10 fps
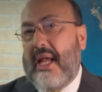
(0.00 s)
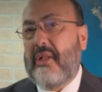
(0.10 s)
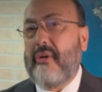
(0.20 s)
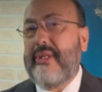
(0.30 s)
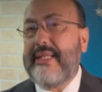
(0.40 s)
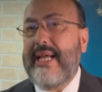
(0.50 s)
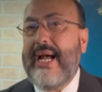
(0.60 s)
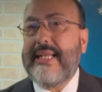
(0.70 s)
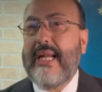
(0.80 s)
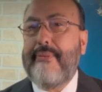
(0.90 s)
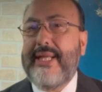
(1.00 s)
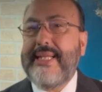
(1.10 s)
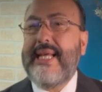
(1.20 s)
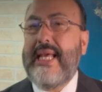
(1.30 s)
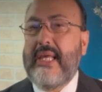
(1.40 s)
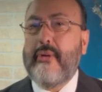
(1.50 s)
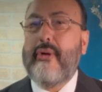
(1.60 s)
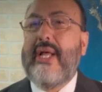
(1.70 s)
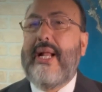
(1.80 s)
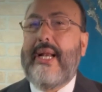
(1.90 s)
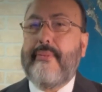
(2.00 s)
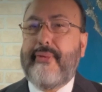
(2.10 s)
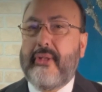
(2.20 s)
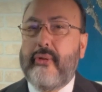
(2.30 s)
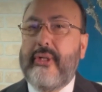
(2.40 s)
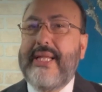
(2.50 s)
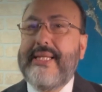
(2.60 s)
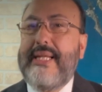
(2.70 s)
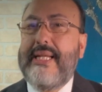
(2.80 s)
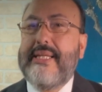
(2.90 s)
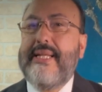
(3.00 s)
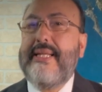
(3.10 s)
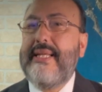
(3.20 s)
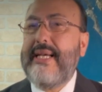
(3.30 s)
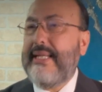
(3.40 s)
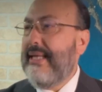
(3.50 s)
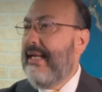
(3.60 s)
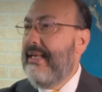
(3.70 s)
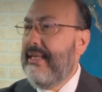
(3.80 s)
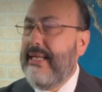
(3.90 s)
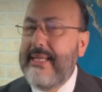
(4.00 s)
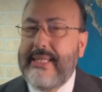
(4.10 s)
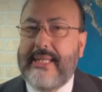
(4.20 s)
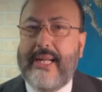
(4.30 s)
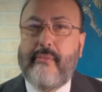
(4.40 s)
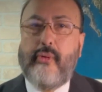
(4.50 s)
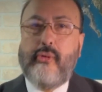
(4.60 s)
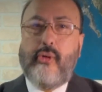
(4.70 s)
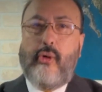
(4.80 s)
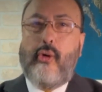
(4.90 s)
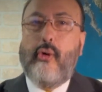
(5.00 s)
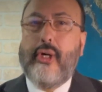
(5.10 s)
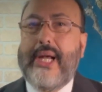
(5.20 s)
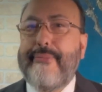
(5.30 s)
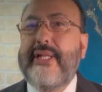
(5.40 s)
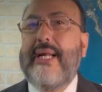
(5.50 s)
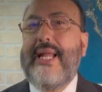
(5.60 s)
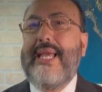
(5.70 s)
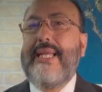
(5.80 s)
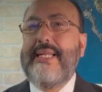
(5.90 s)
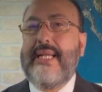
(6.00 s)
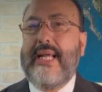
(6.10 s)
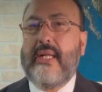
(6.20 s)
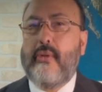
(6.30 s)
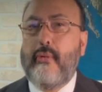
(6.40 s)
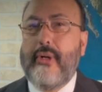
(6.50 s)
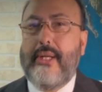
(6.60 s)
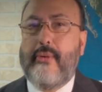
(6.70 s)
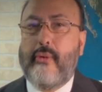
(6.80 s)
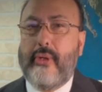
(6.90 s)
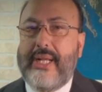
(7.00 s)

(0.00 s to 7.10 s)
Entonces, a través de ello, las personas kinestésicas entienden el mundo, lo captan e interactúan con